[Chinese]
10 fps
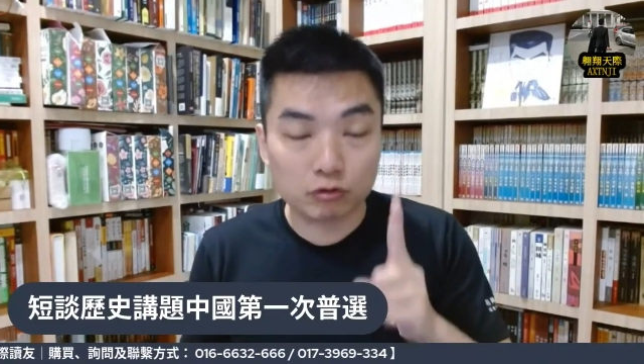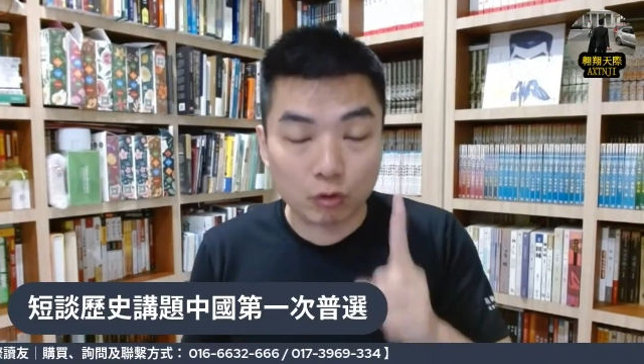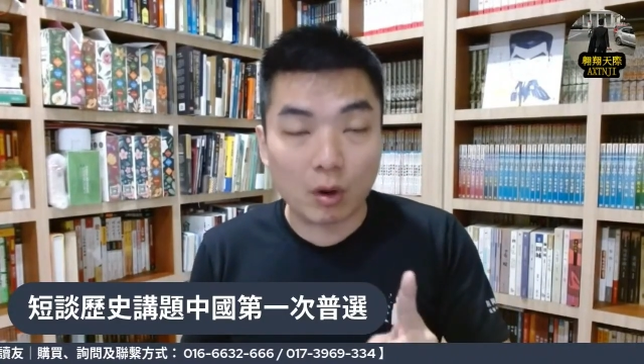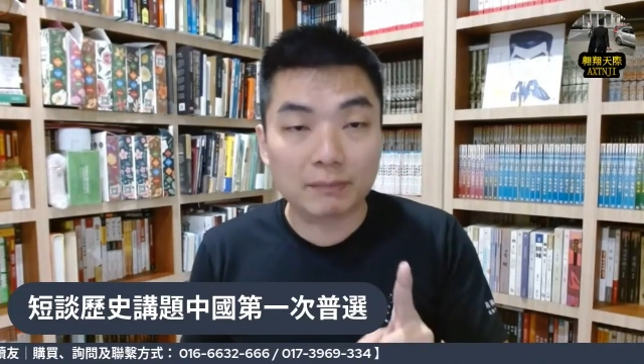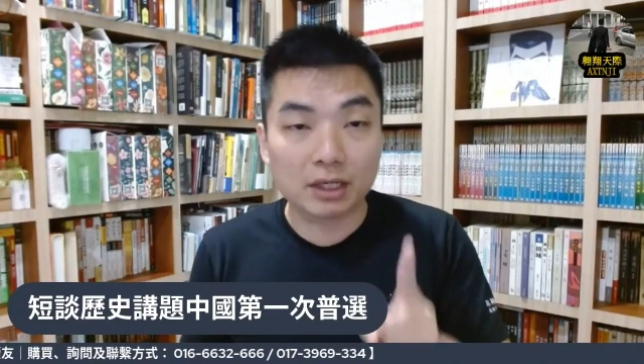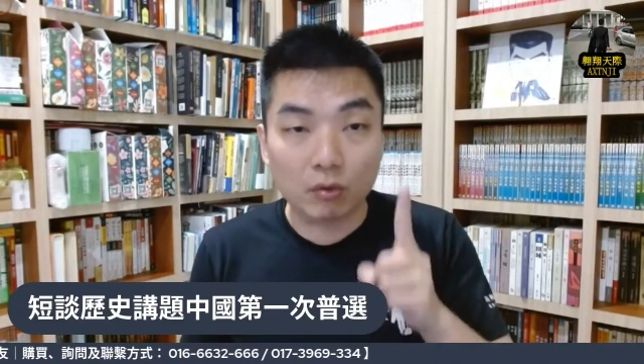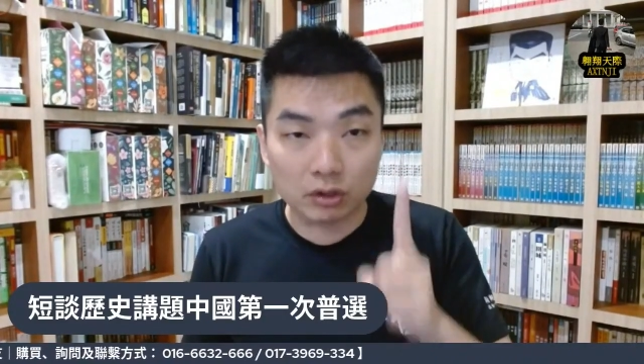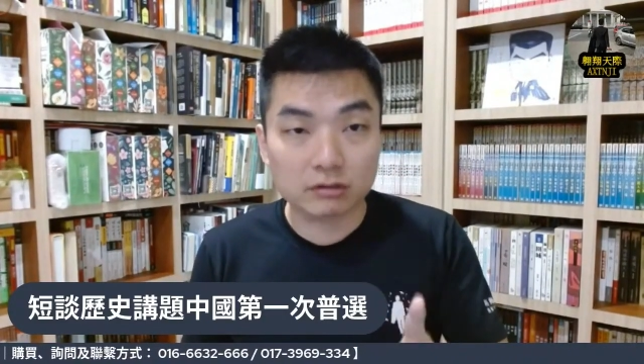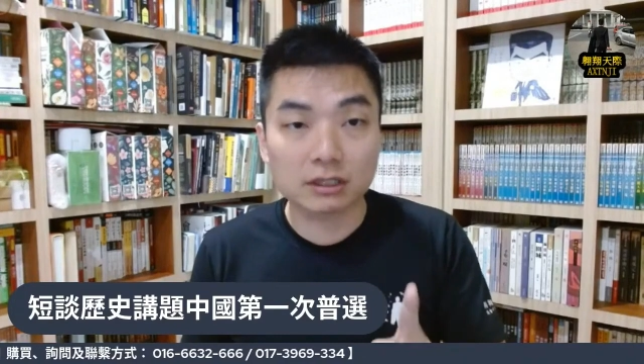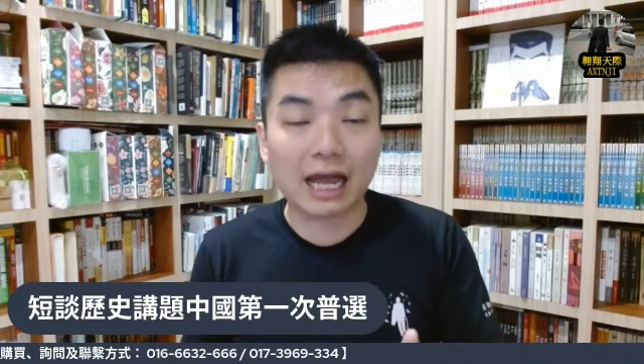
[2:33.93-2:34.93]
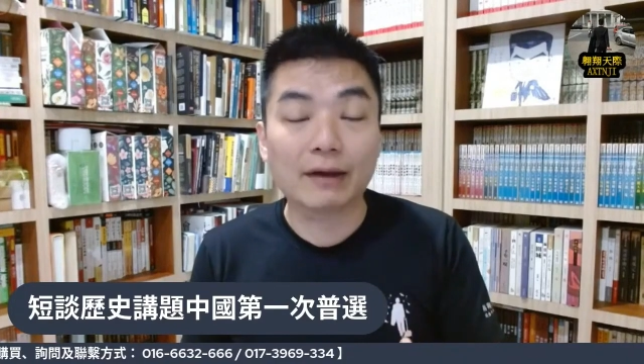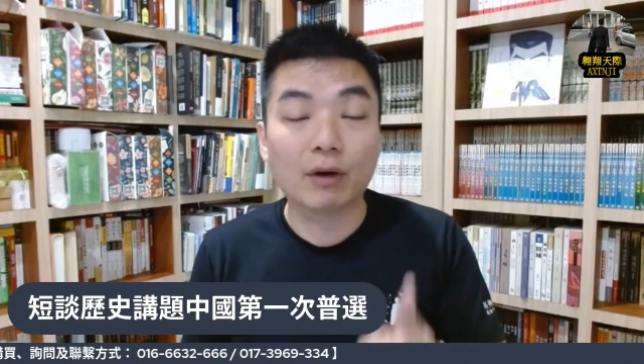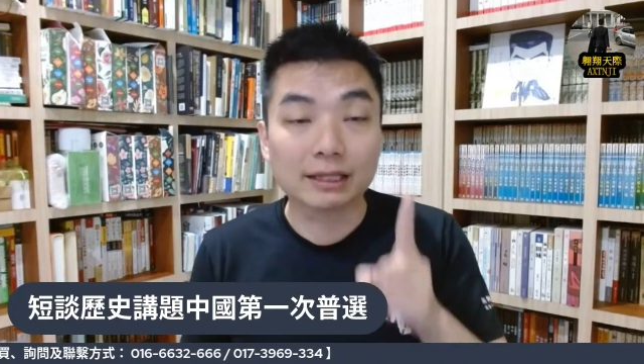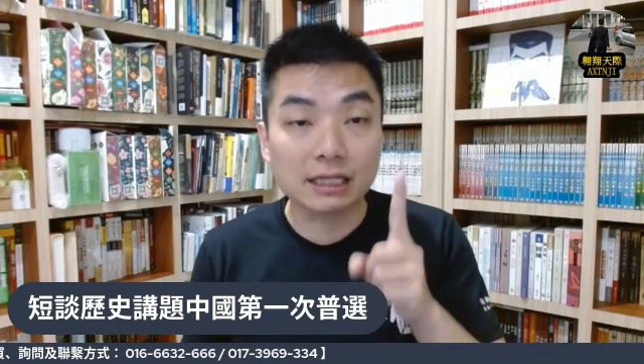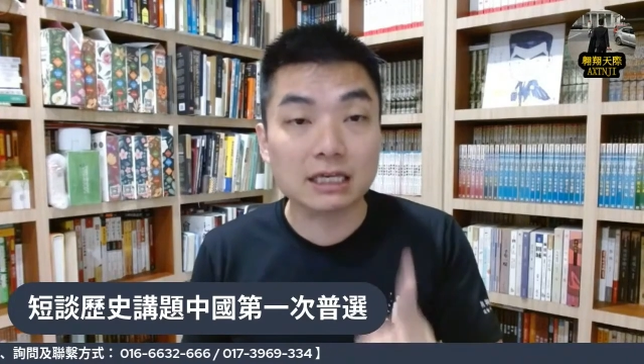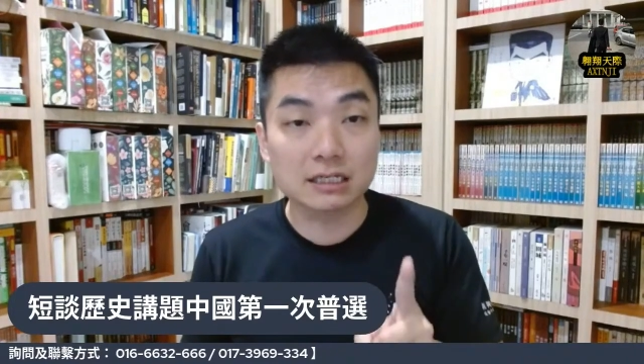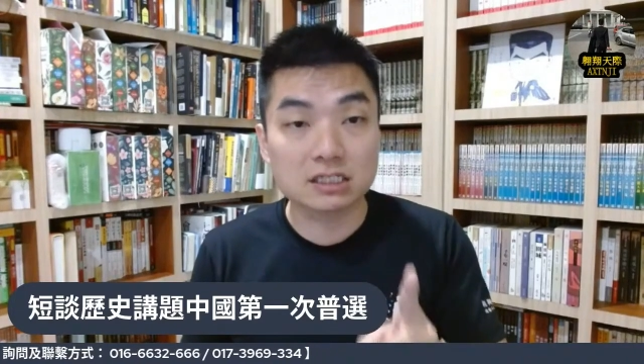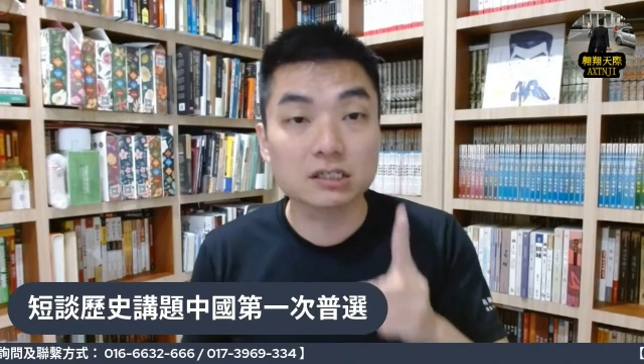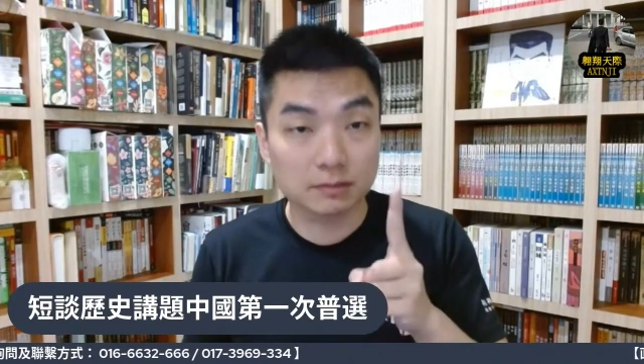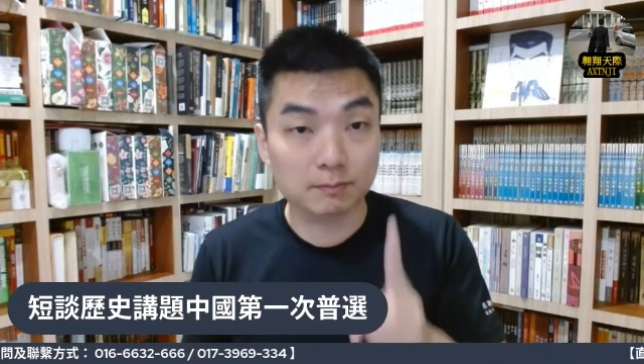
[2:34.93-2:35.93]
中华民国就是台湾第
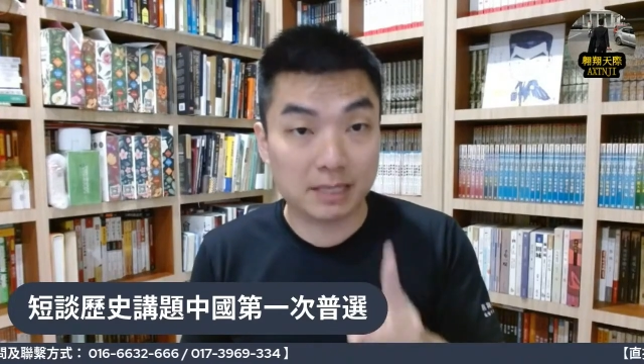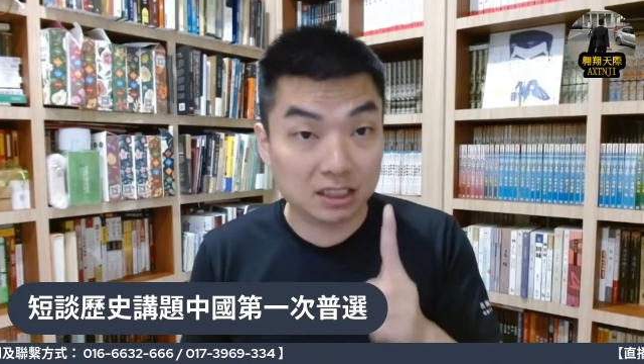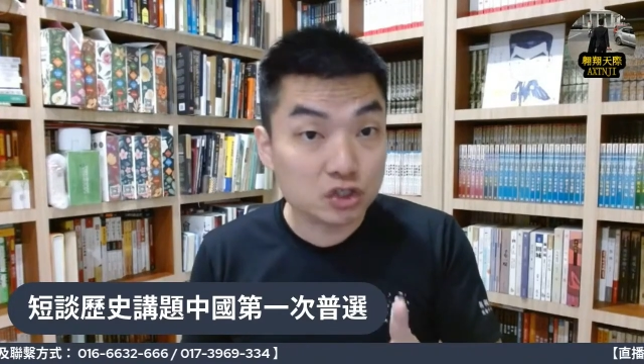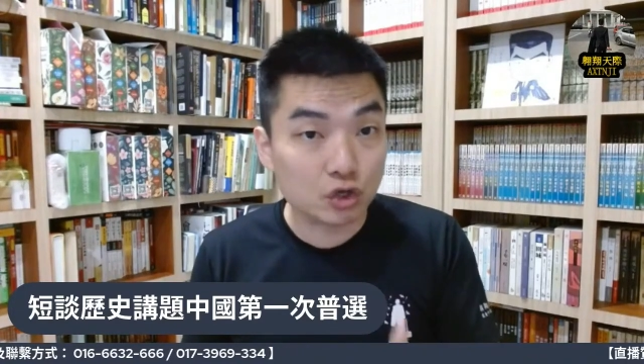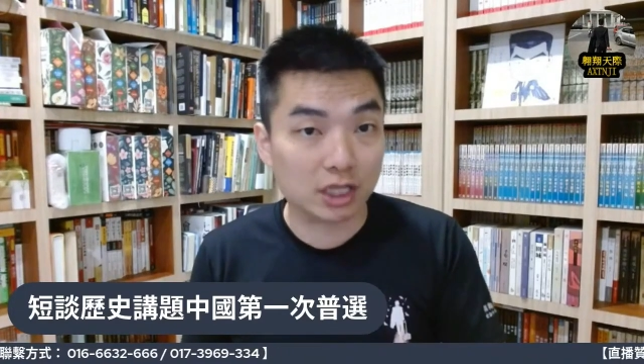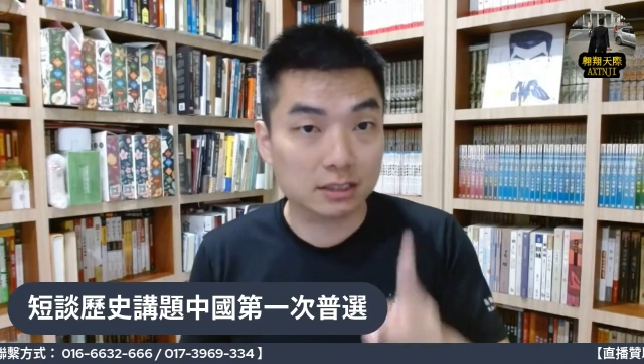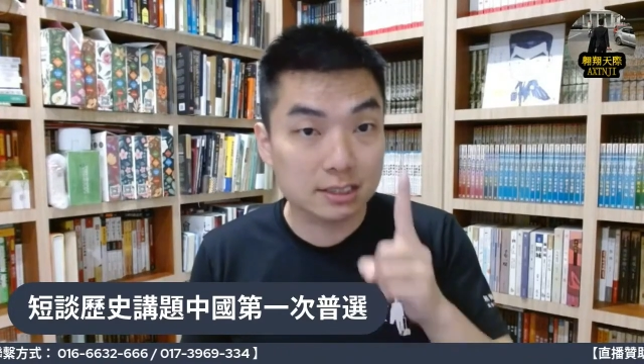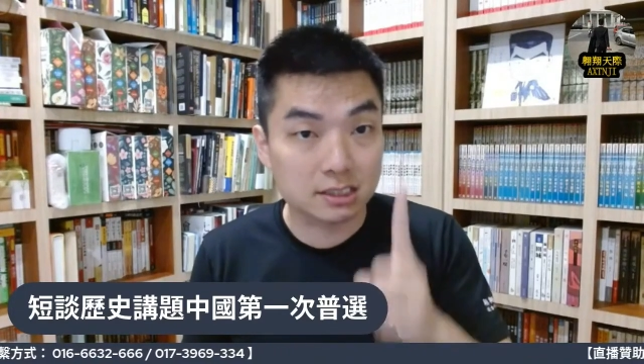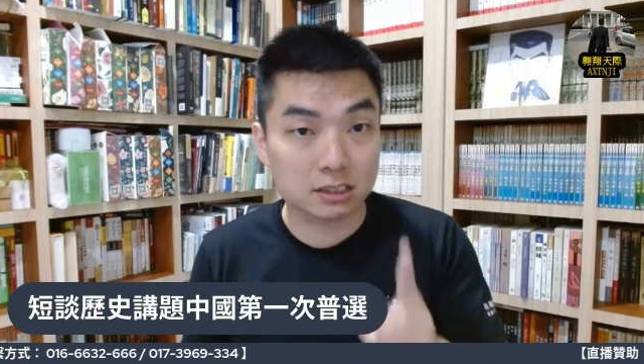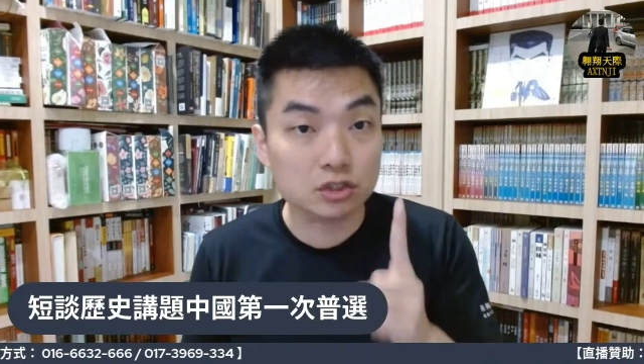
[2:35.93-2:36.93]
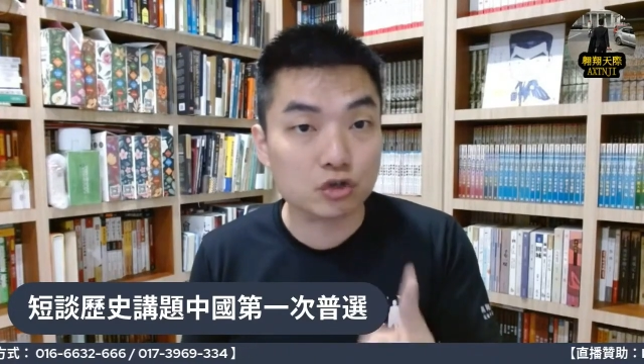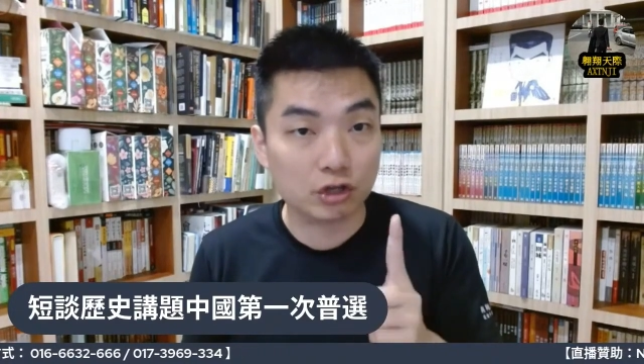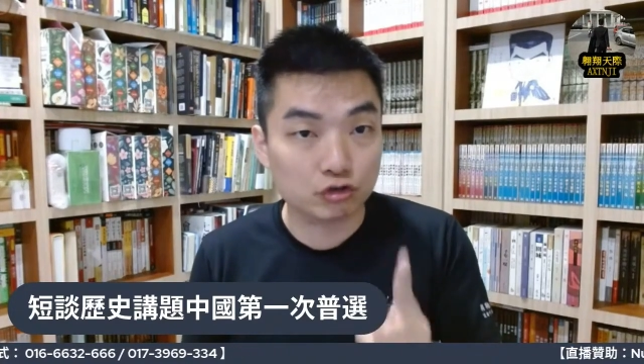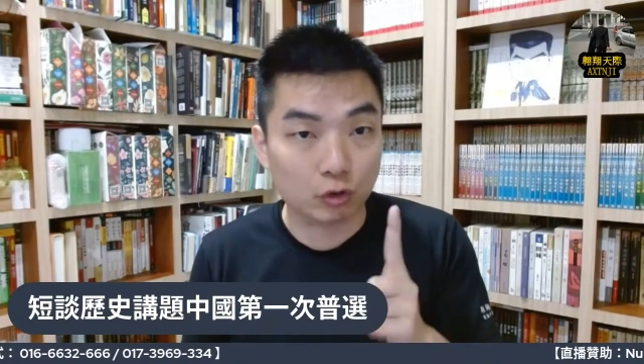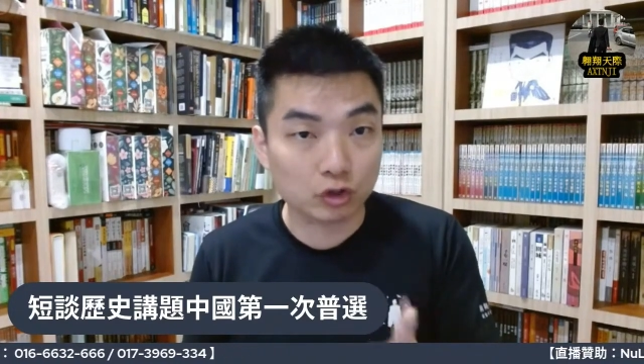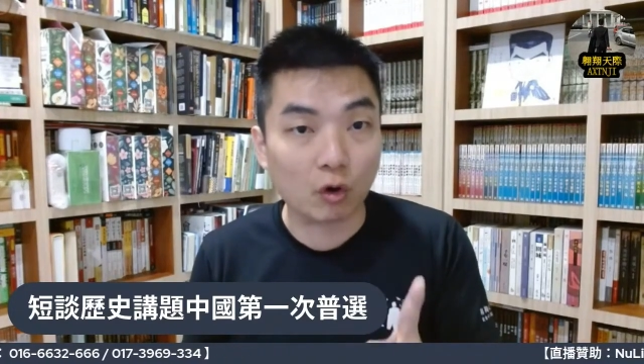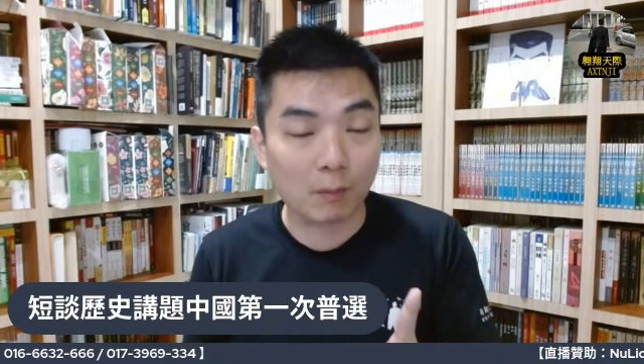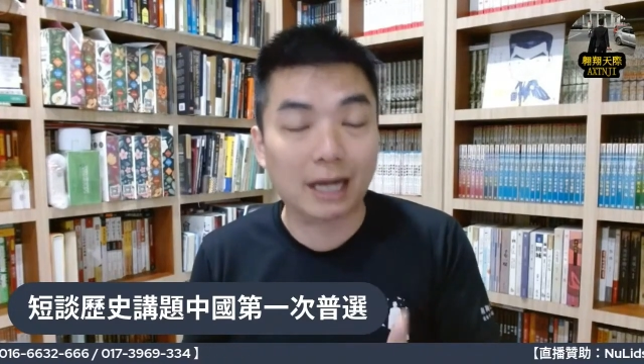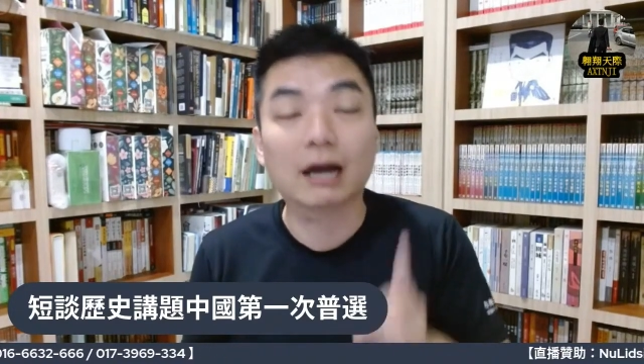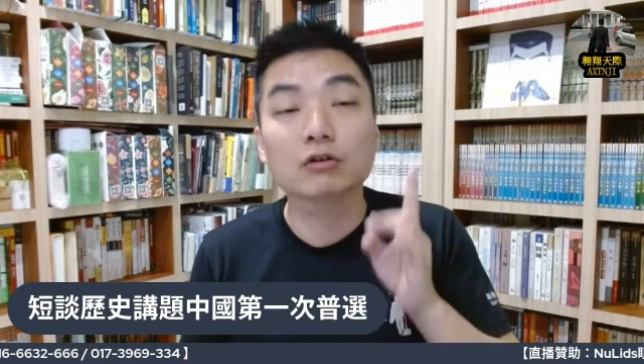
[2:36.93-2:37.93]
一次民选直选总统嘛，